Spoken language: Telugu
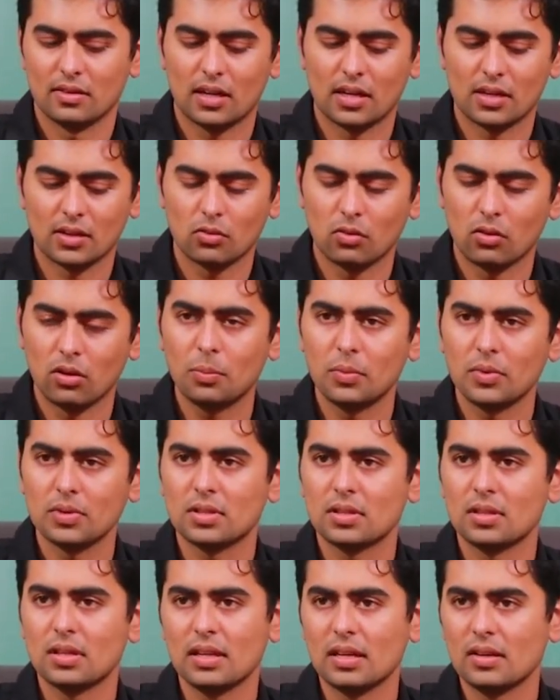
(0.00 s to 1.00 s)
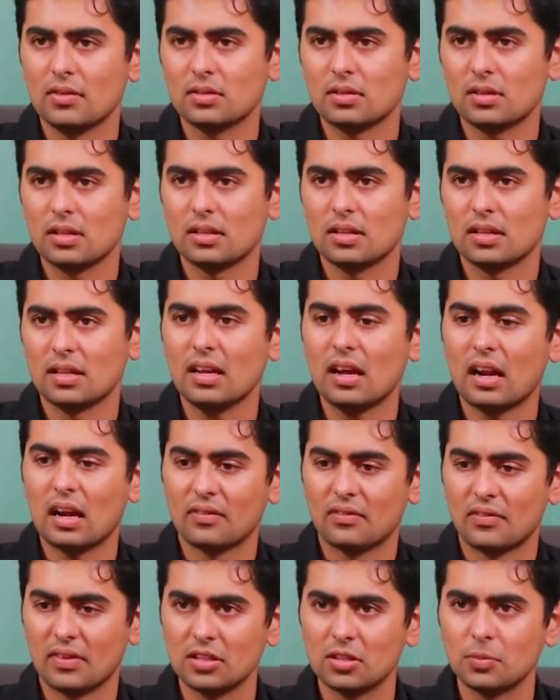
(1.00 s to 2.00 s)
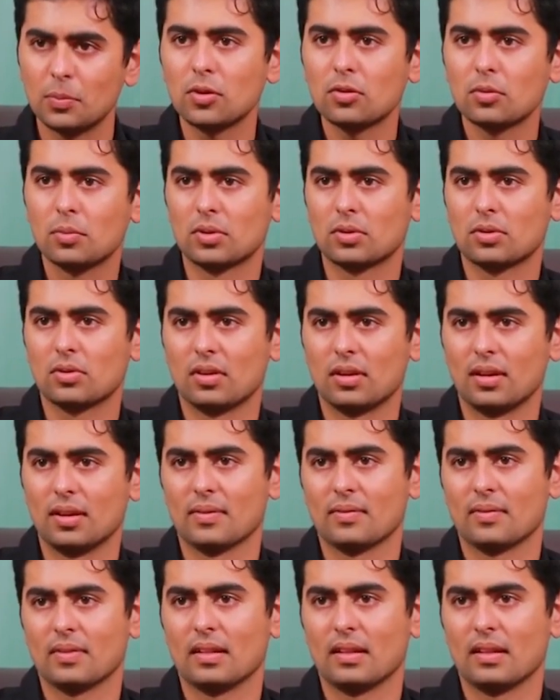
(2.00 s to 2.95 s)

ఆడికి కోపం వచ్చినా ఏమొచ్చినా సరే వాళ్ళ ఫ్రెండ్స్ మీద చూపించుకోవాలి